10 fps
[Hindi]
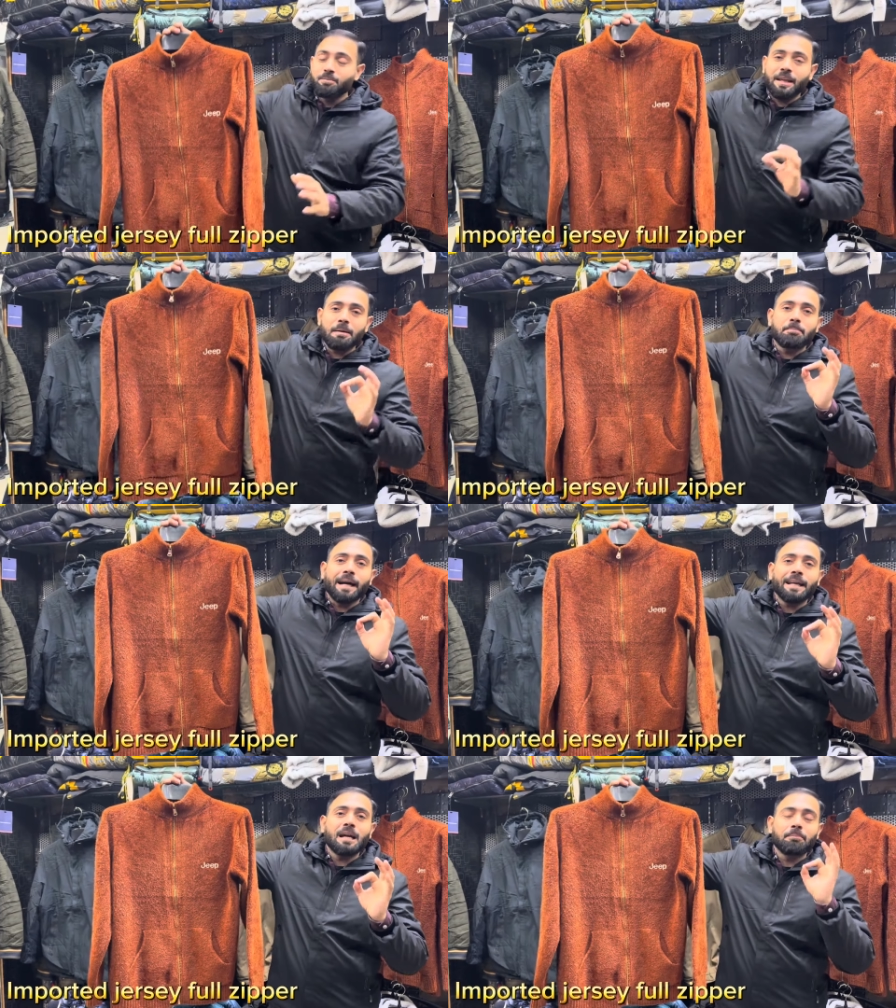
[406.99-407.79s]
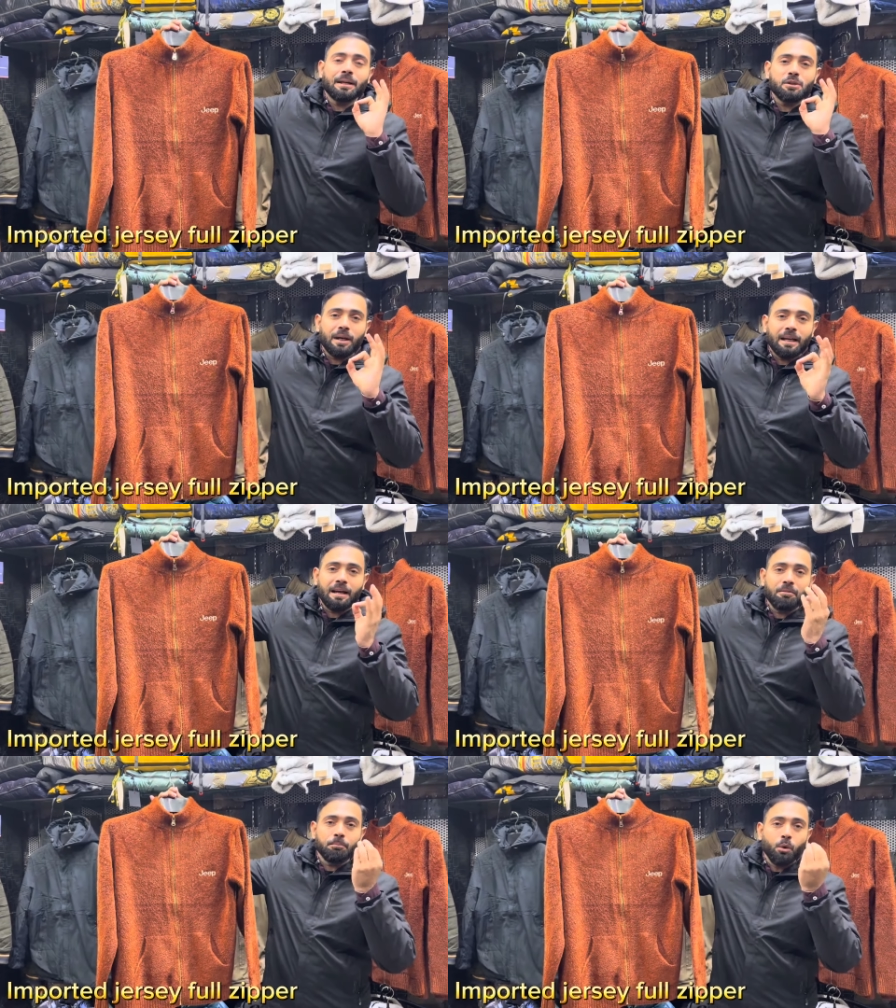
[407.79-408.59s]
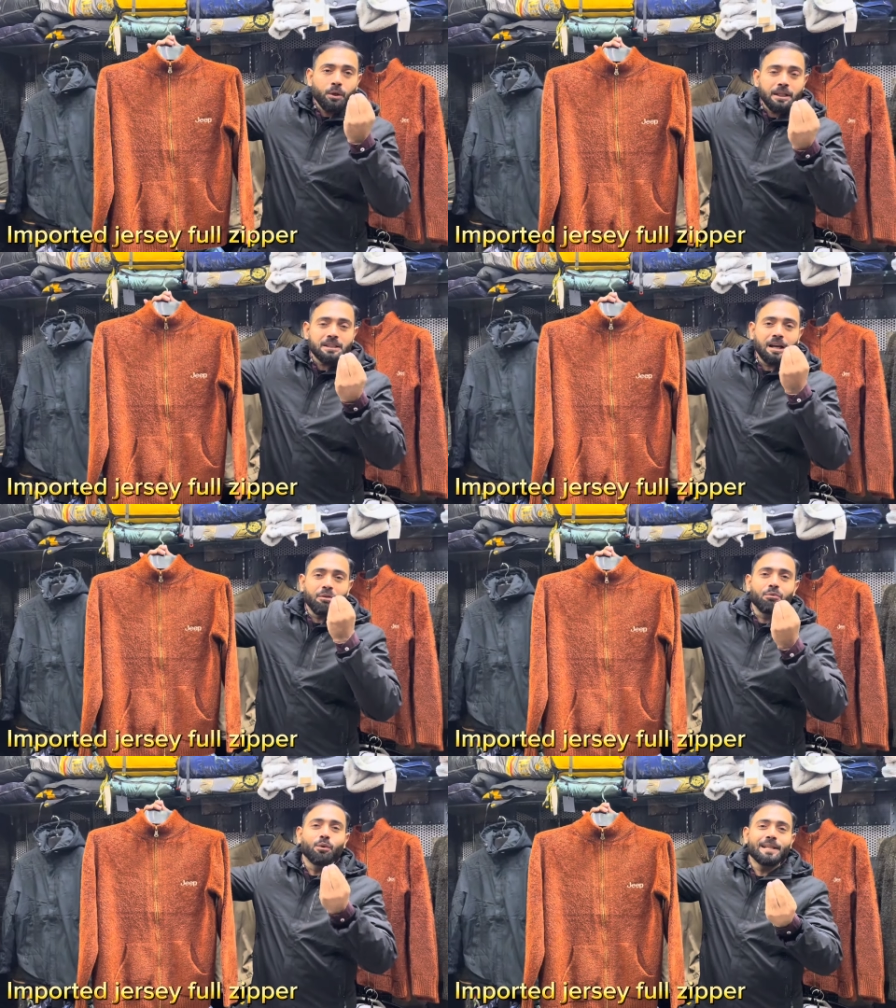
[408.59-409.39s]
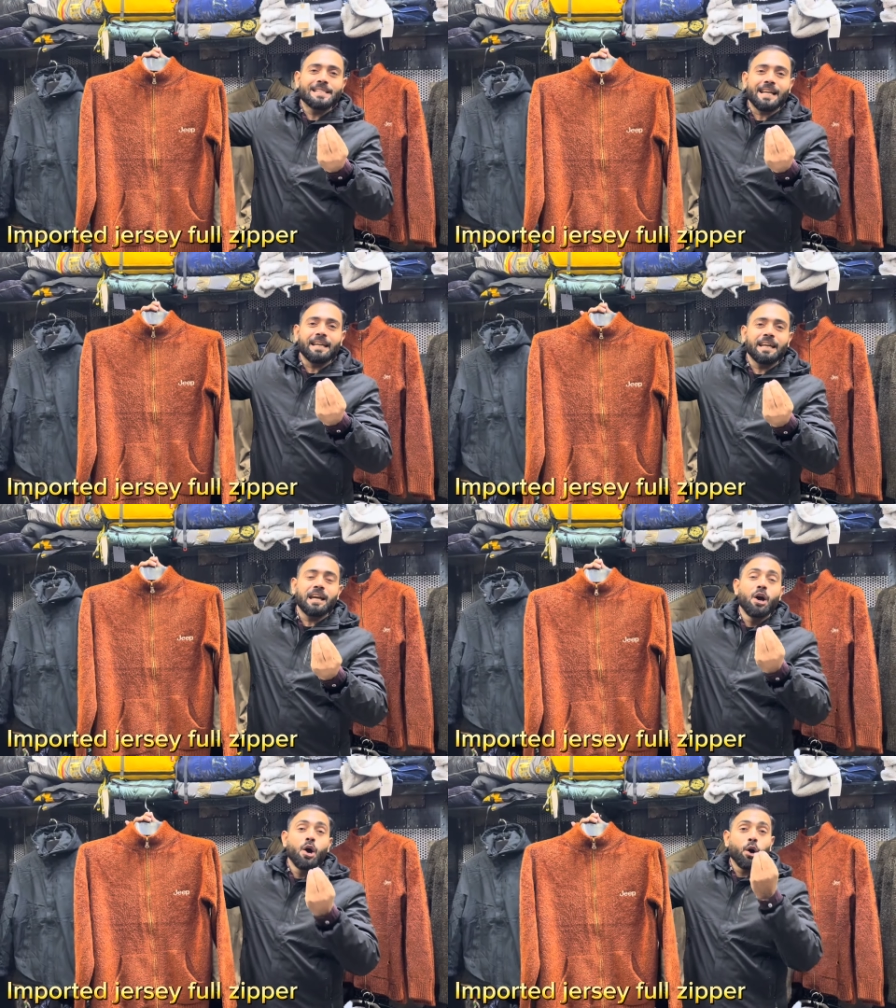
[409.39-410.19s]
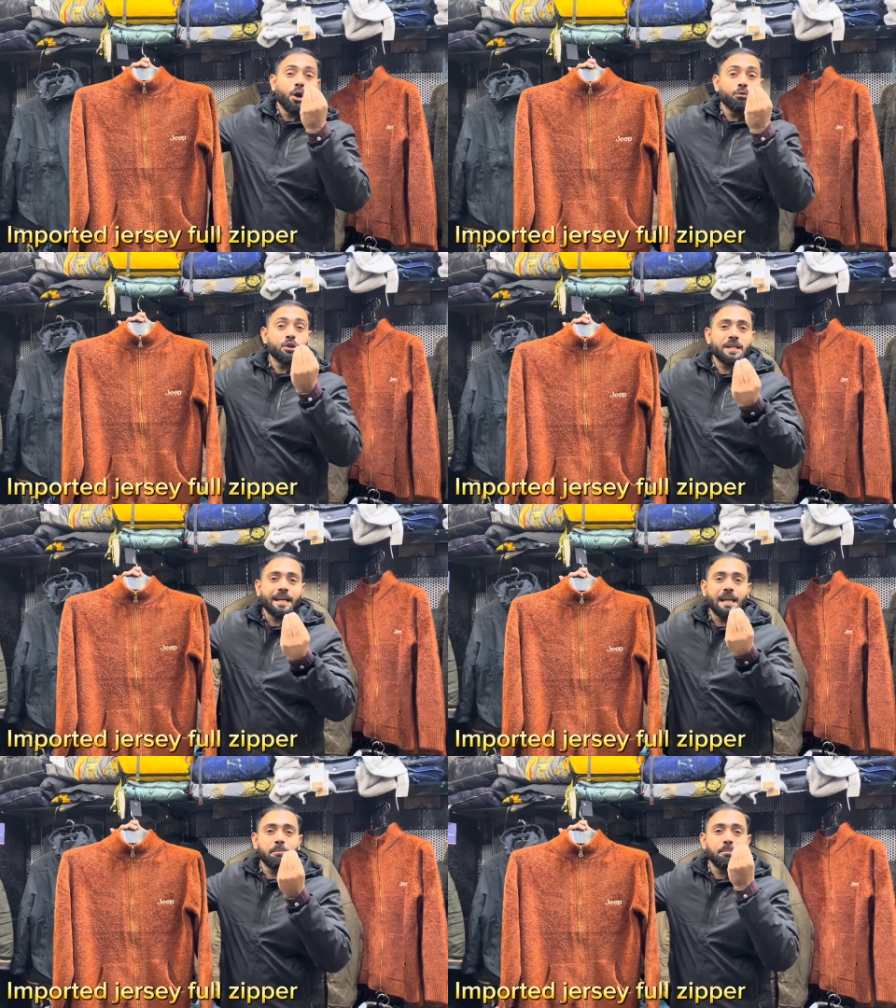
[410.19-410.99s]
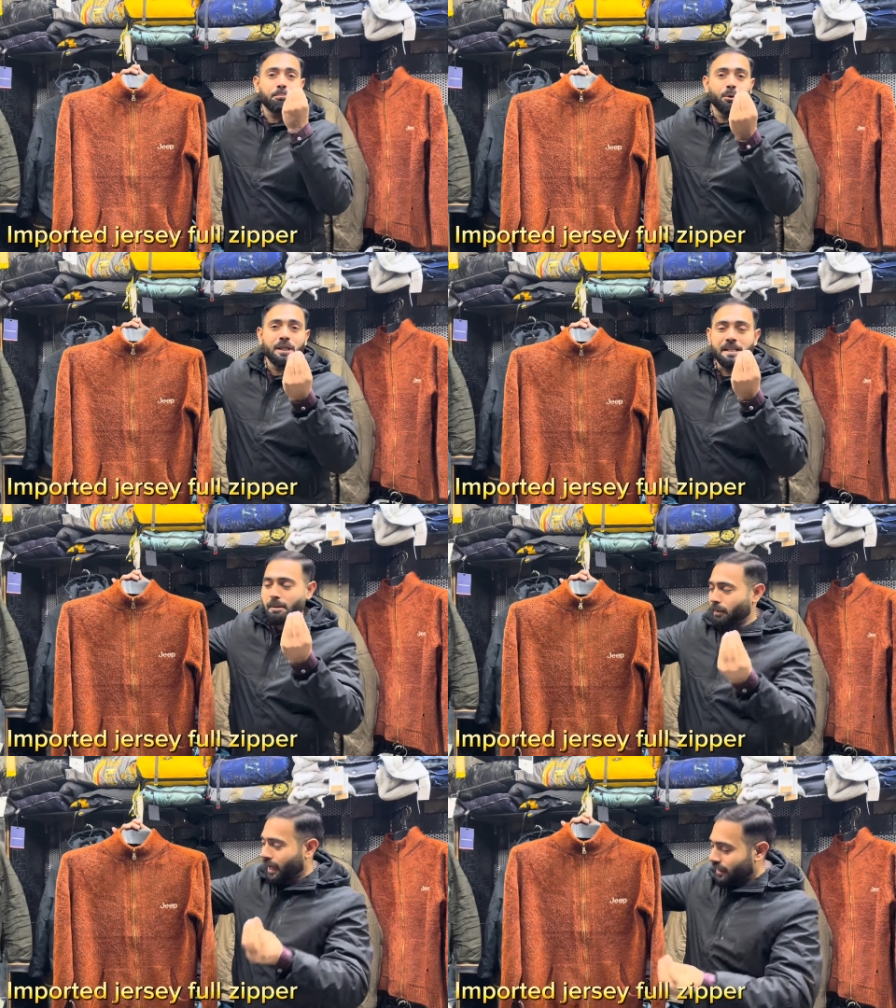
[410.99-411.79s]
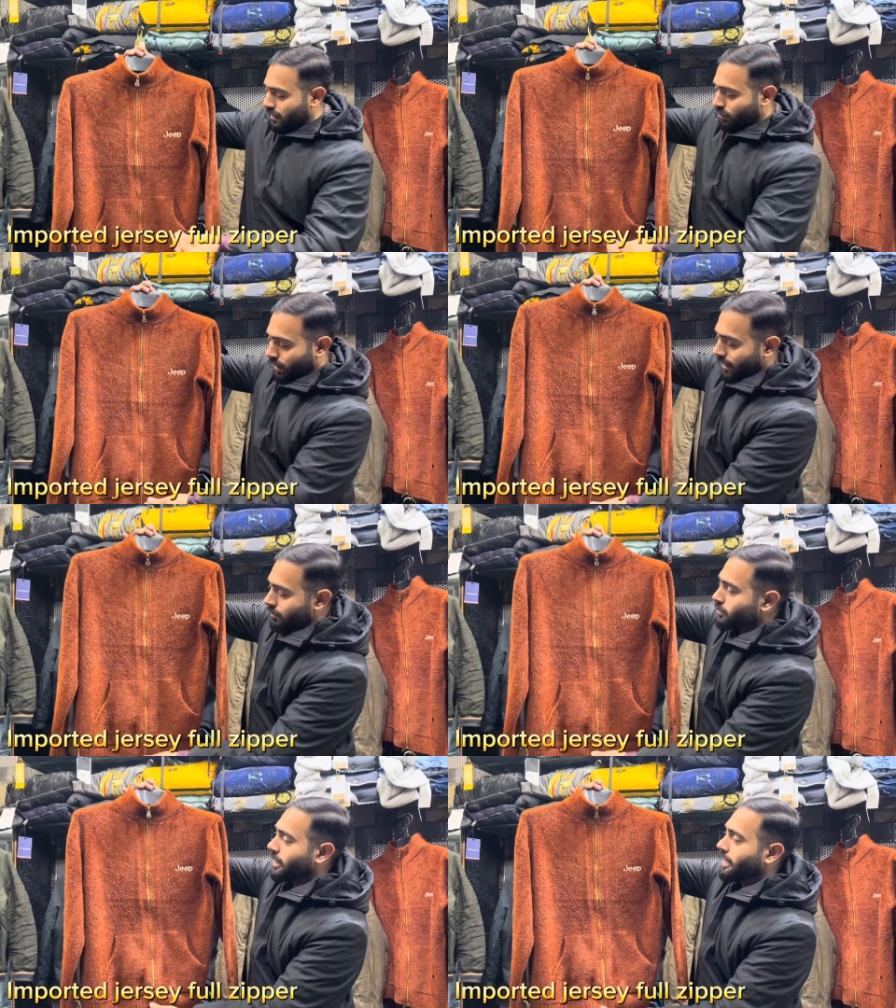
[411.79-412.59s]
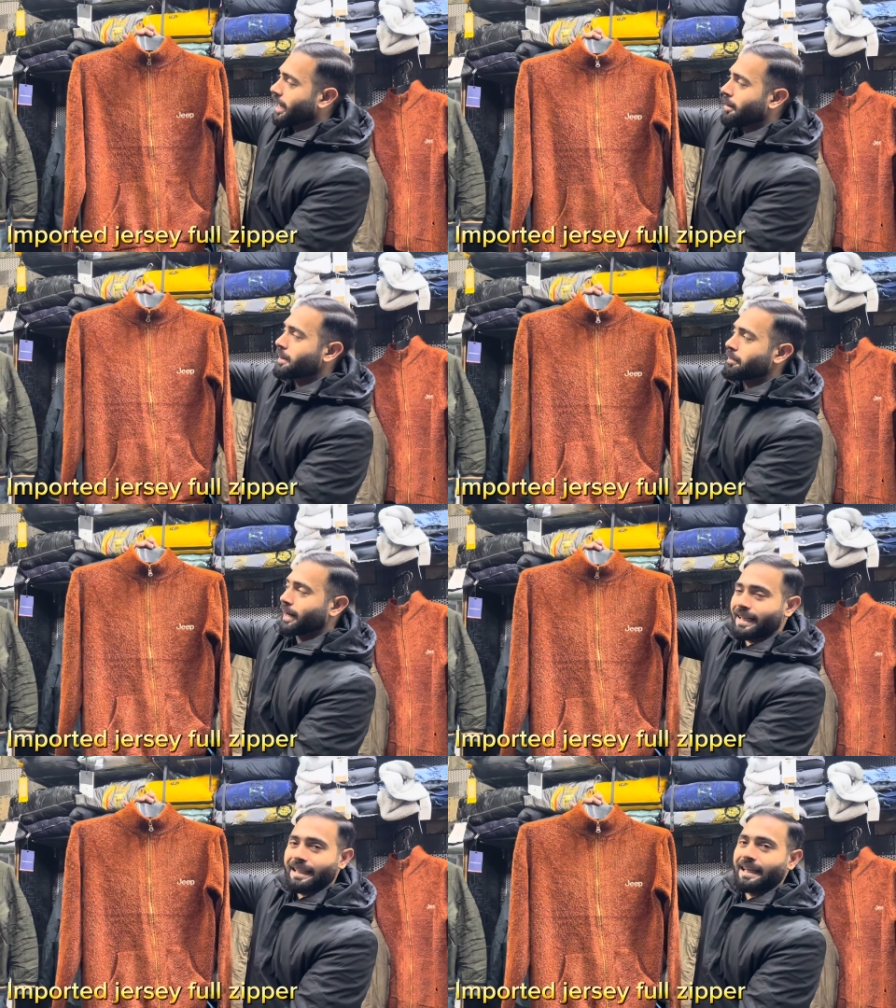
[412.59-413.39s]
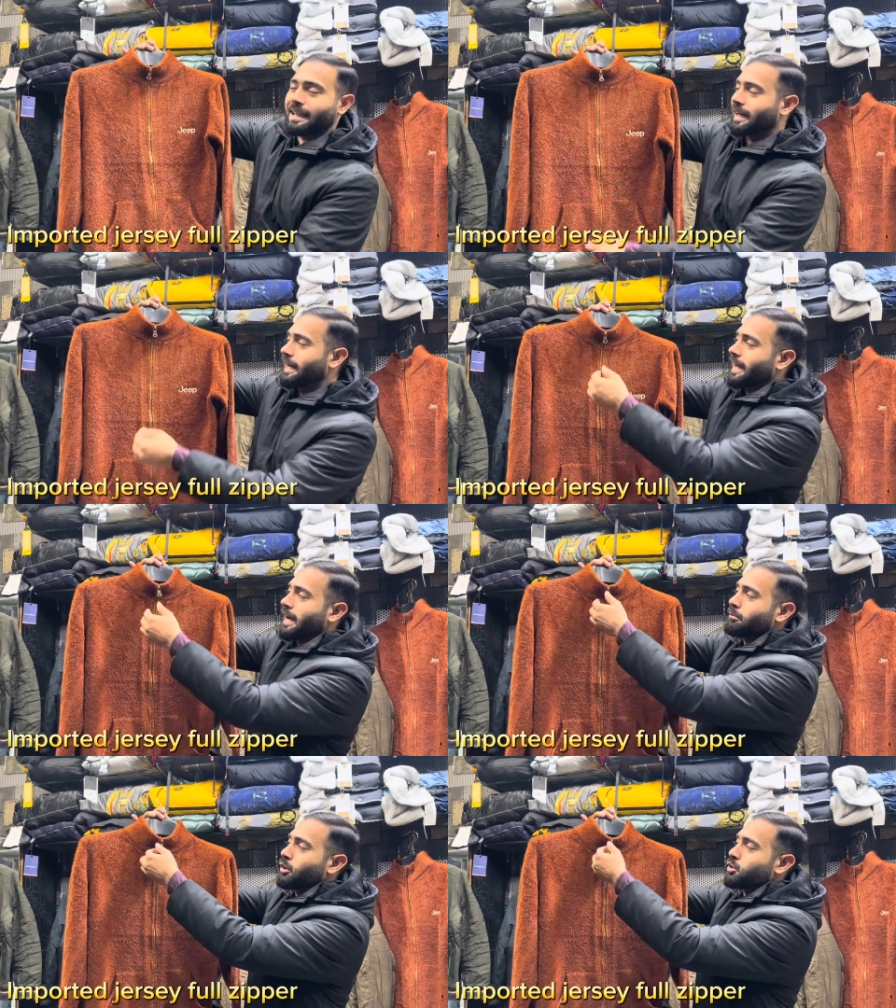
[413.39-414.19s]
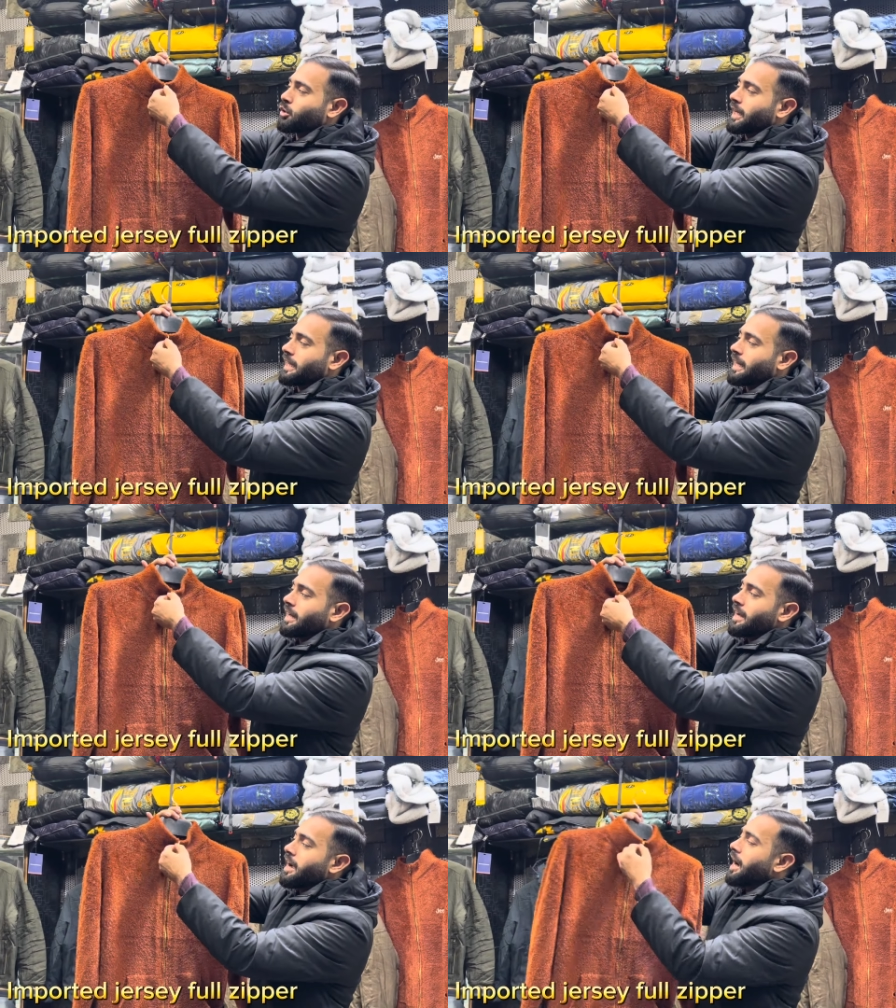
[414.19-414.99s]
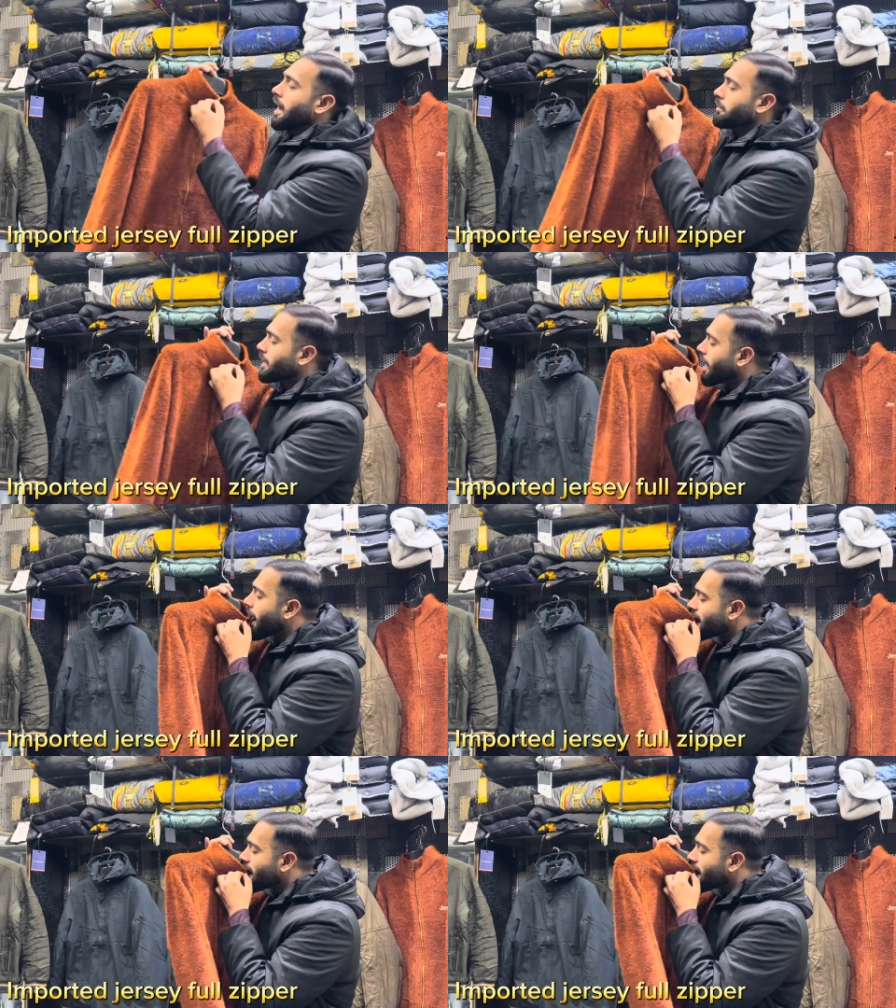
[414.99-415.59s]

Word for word: कि भाई हमें जो है ना ओरिजिनल वूल चाहिए और वो चाहिए भी पूरी जिप के अंदर तो अलहमदिल्ला आपका भाई लेकर आ गया आप दोस्तों के लिए आप ये